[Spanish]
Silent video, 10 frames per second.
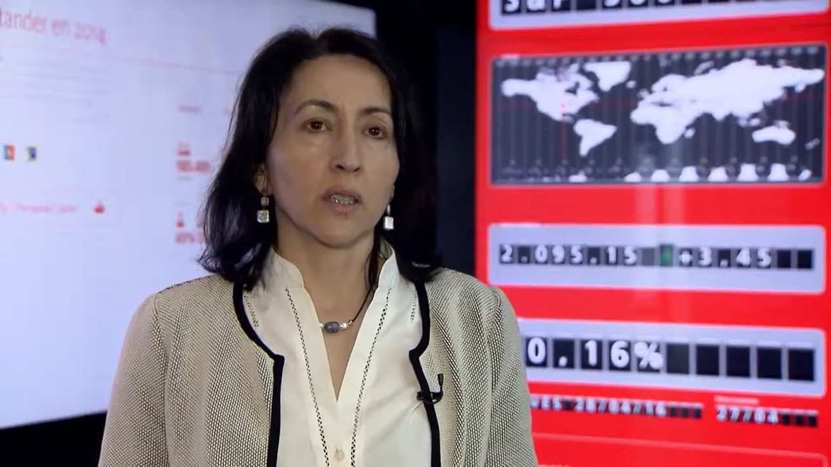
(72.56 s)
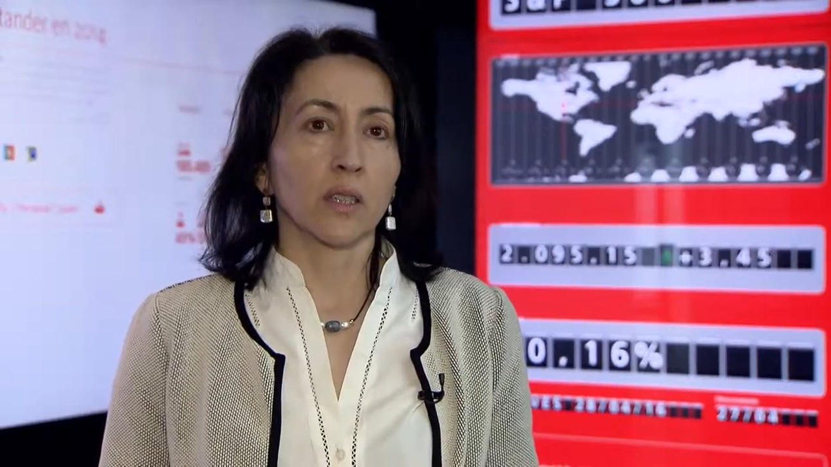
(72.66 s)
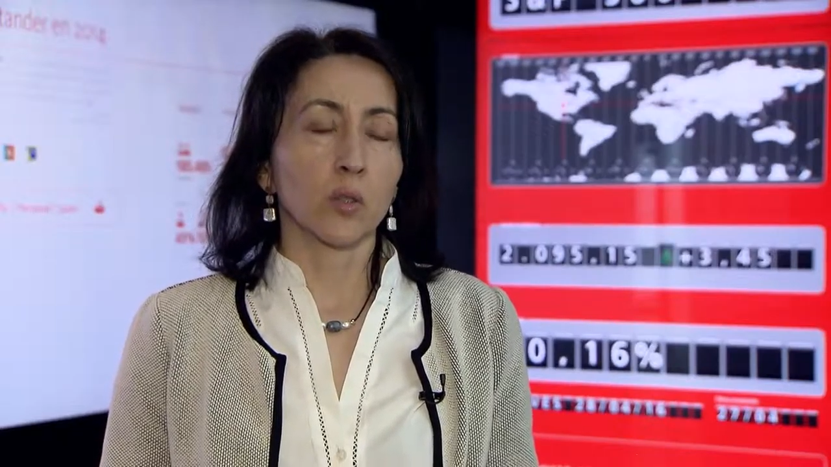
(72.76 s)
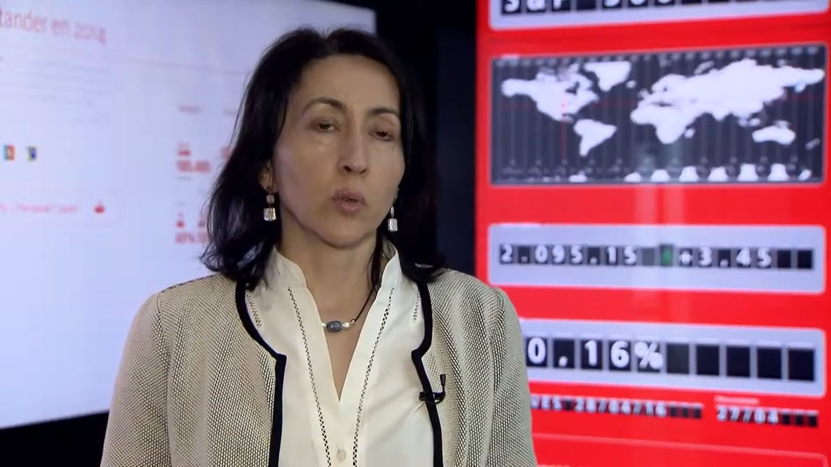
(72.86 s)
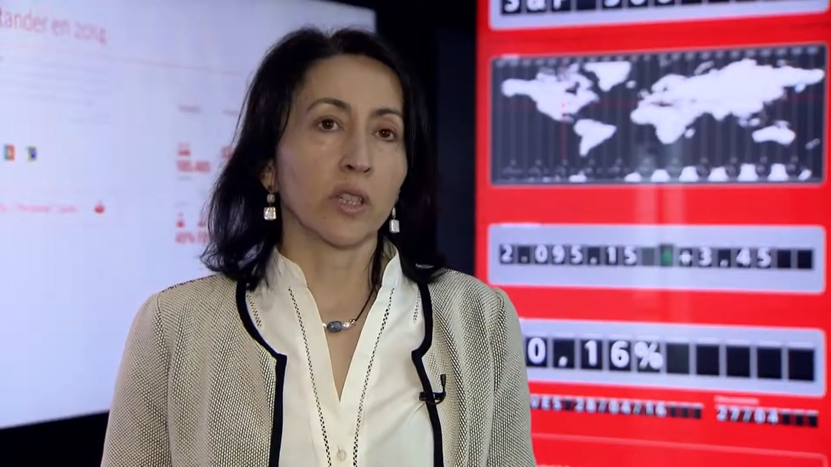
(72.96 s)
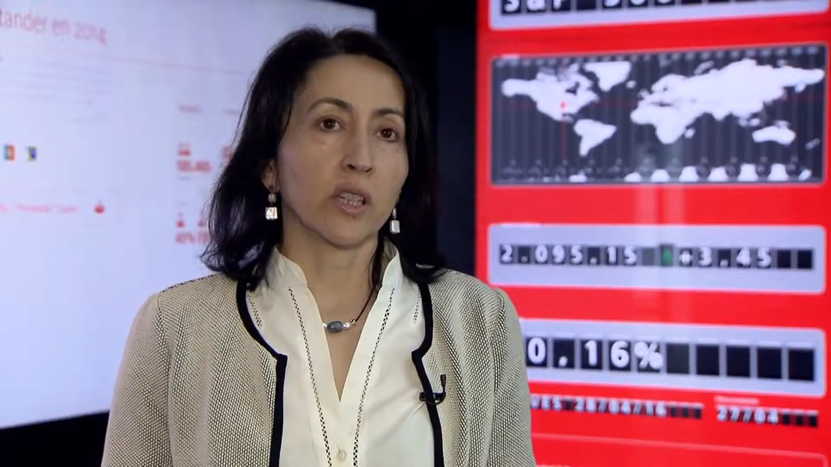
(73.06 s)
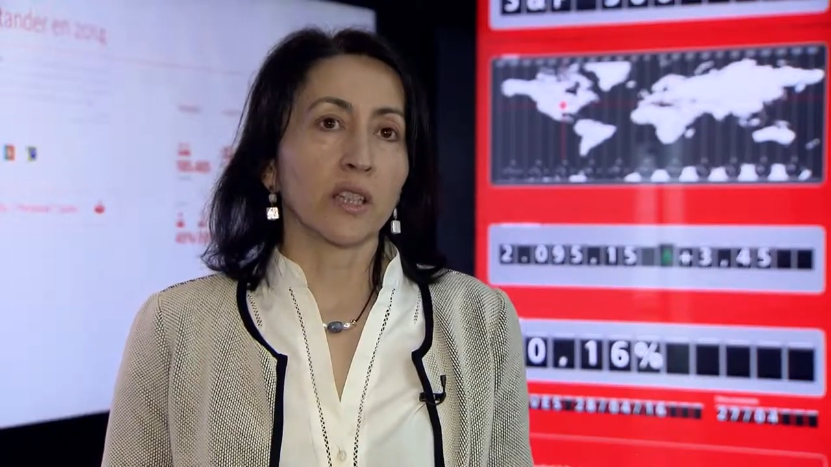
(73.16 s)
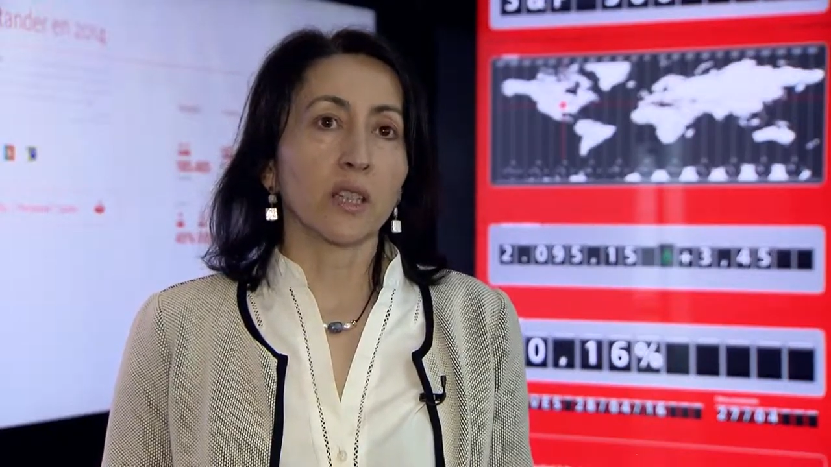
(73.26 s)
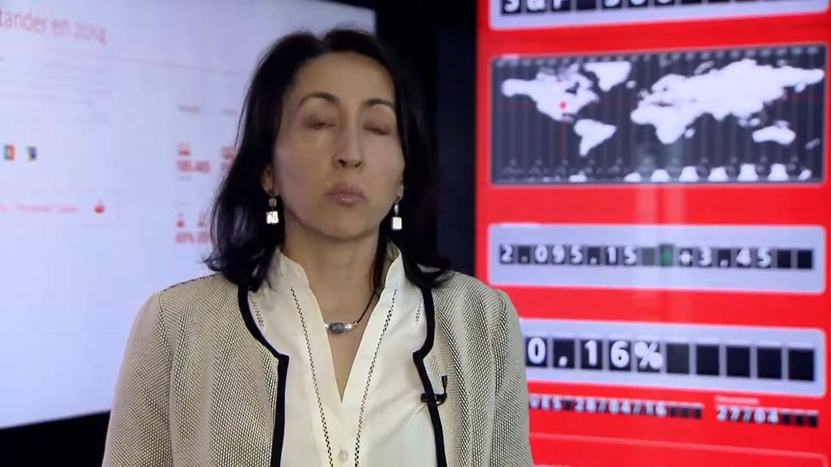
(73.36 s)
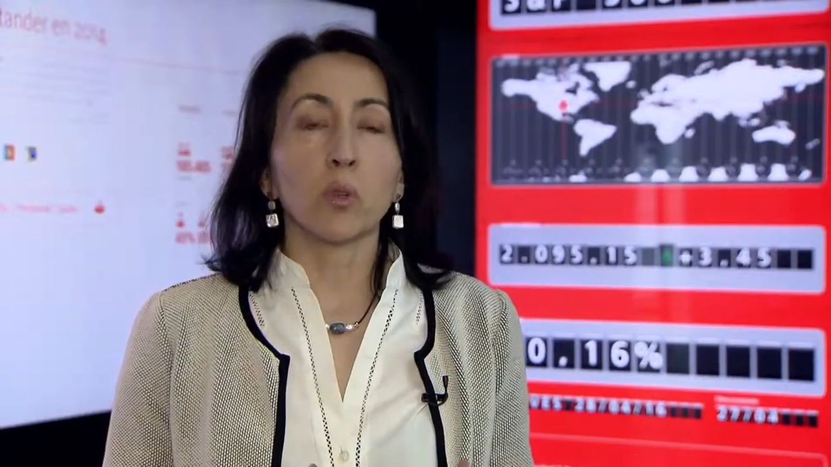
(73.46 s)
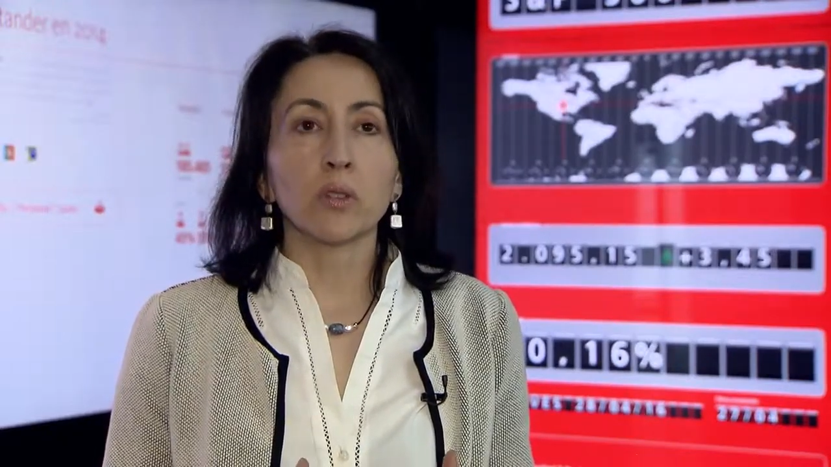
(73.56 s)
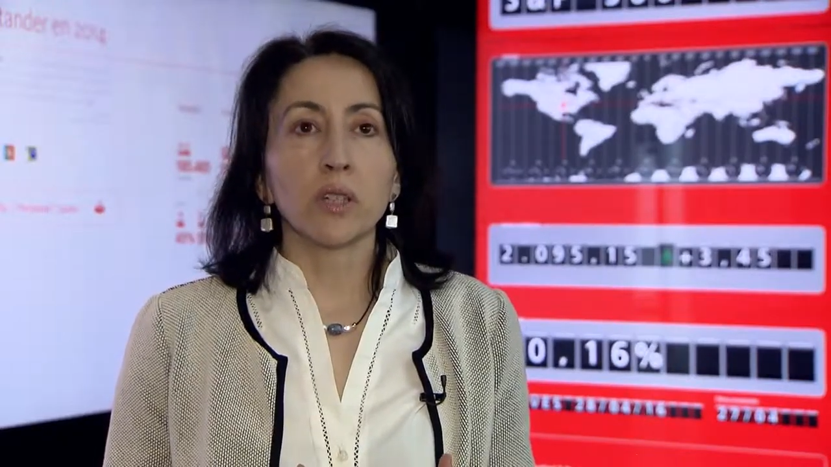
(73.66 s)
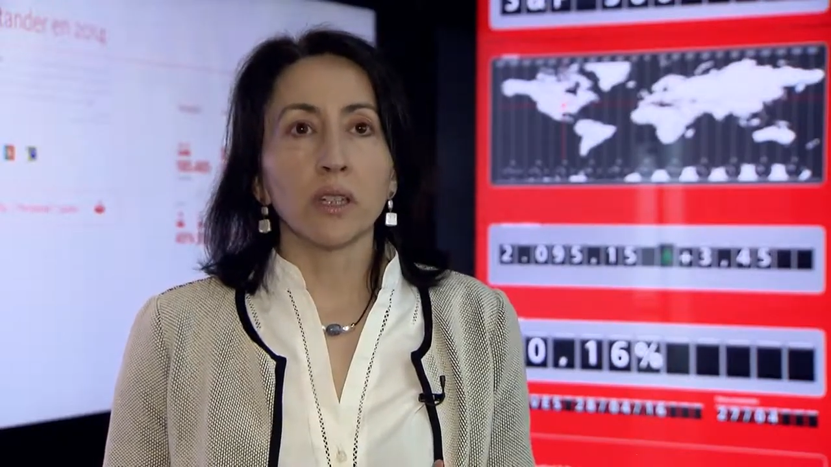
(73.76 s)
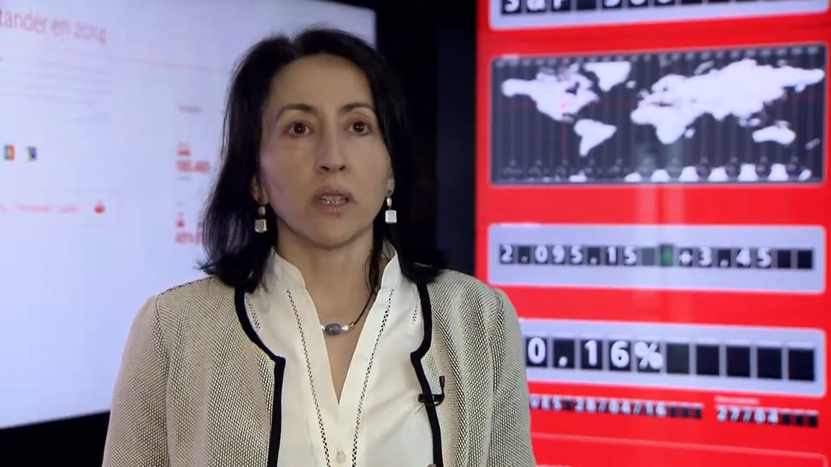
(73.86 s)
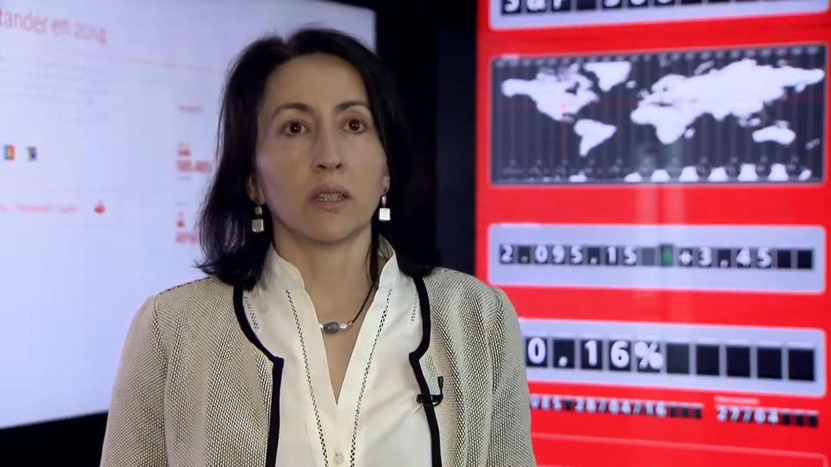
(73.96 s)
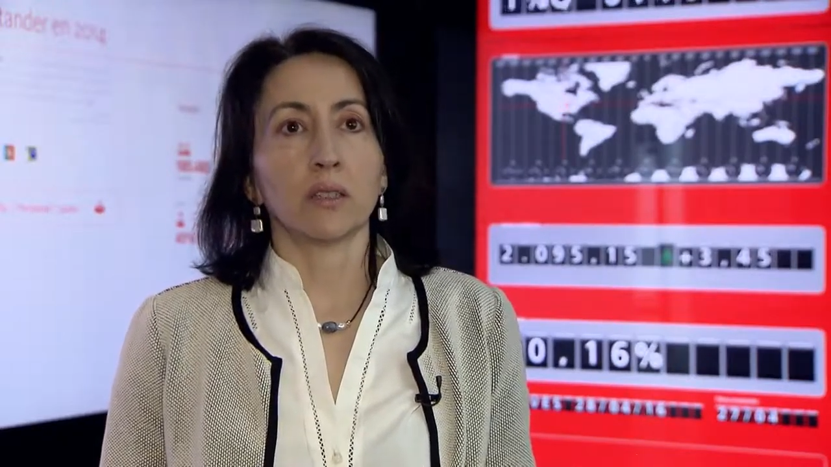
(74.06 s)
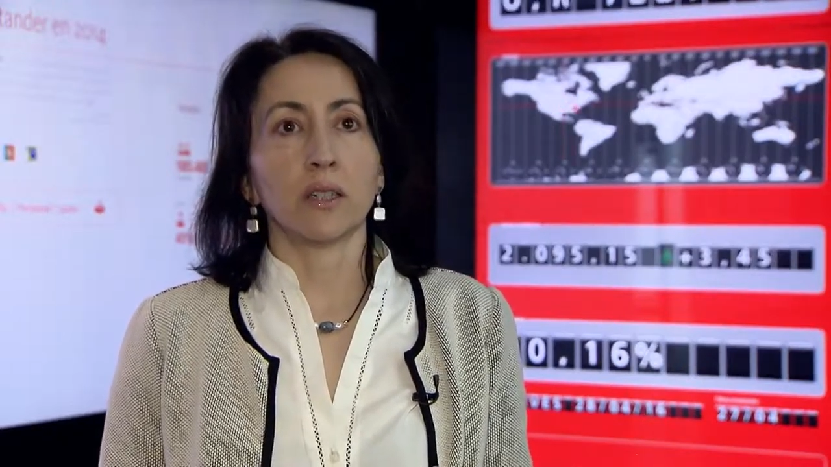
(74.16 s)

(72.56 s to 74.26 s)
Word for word: sugieren que podría